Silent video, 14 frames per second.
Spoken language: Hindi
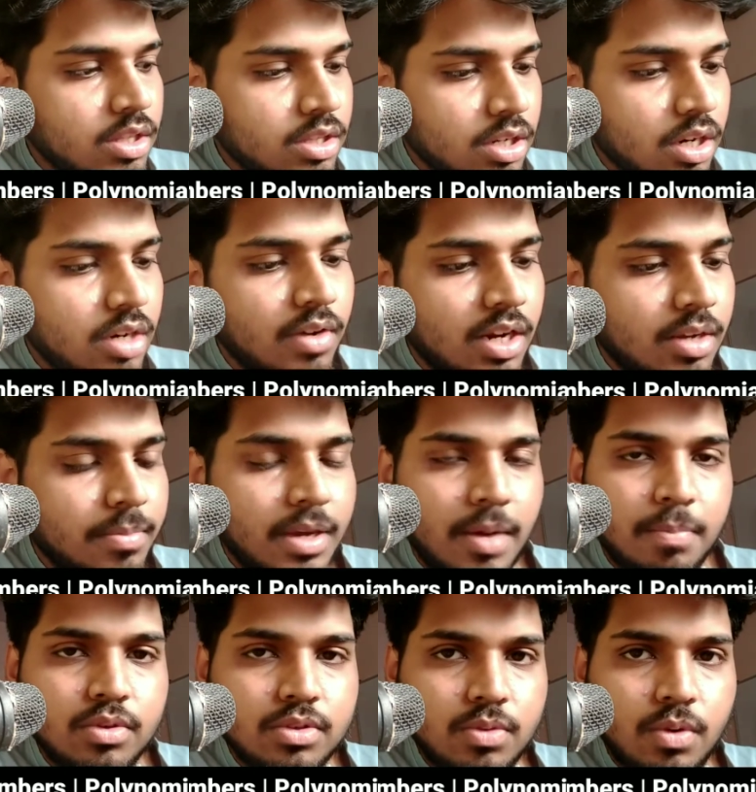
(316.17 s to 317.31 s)
थर्ड वाले में
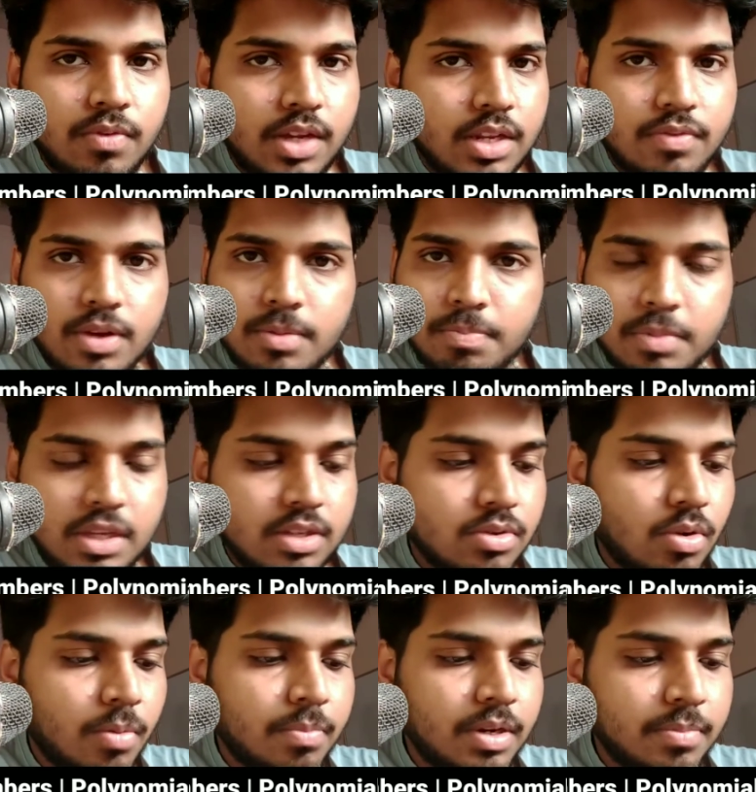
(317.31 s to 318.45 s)
आपको सिर्फ वो वेरीफाई पीस
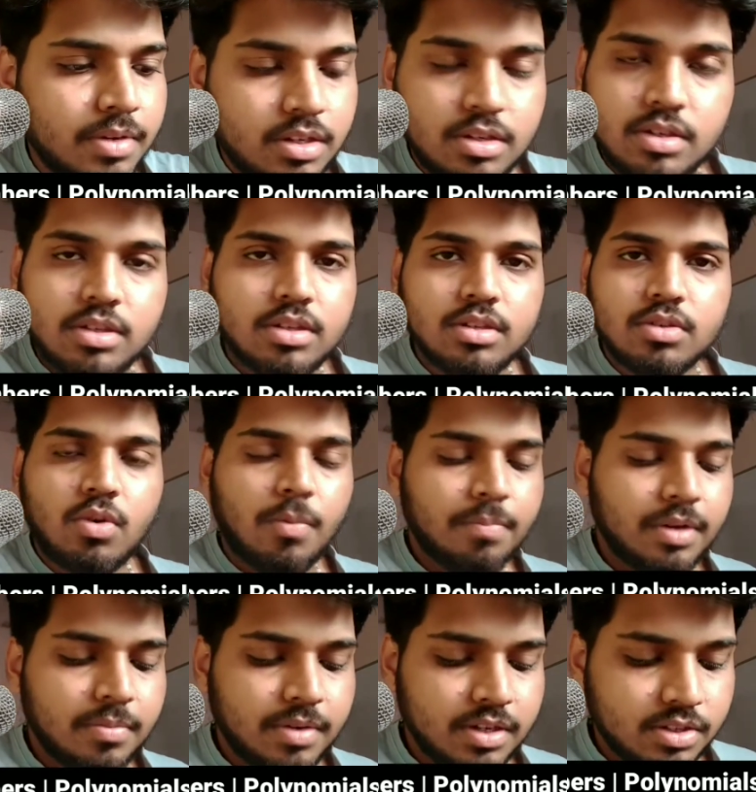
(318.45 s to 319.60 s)
कॉम्प्लीमेंट
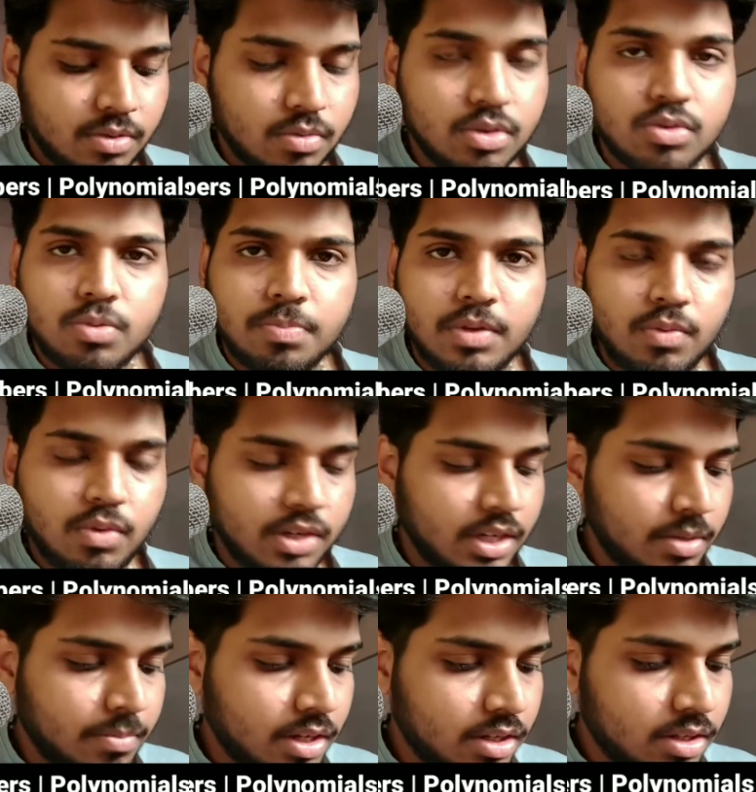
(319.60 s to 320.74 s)
कॉम्प्लीमेंट इज इक्वल टू पी वो टिक
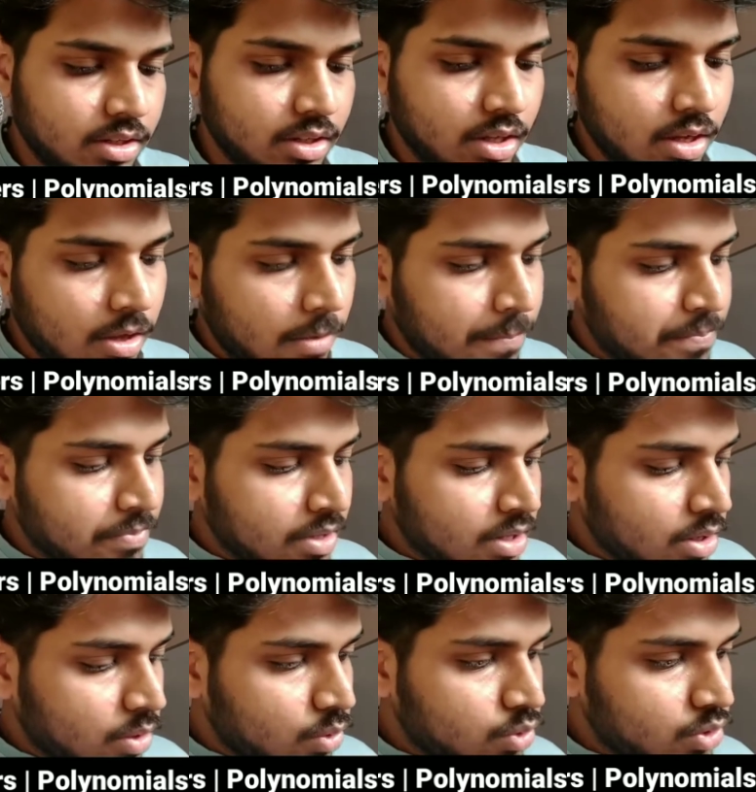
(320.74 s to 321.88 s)
मार्क करना
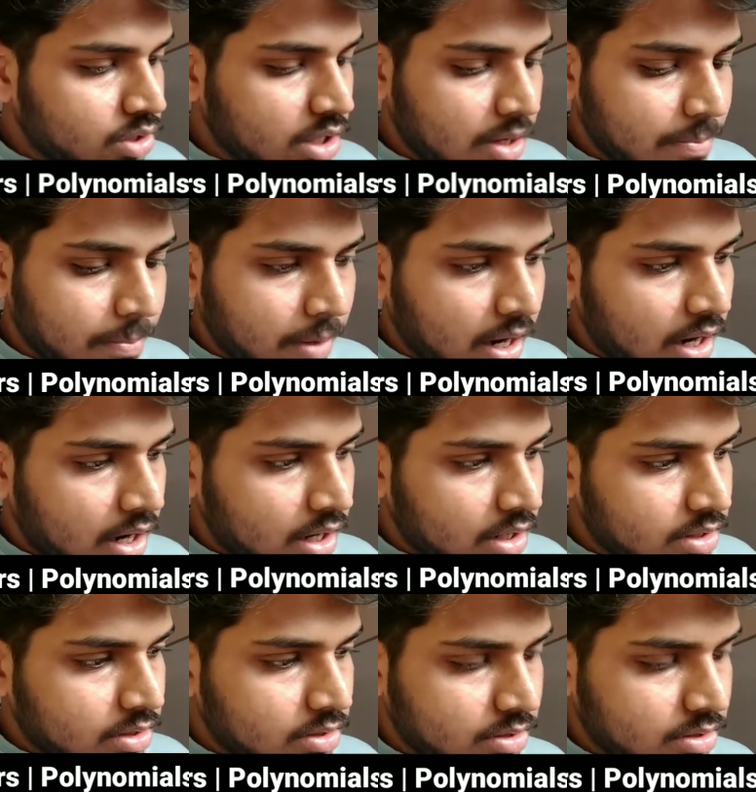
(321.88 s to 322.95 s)
उसके बाद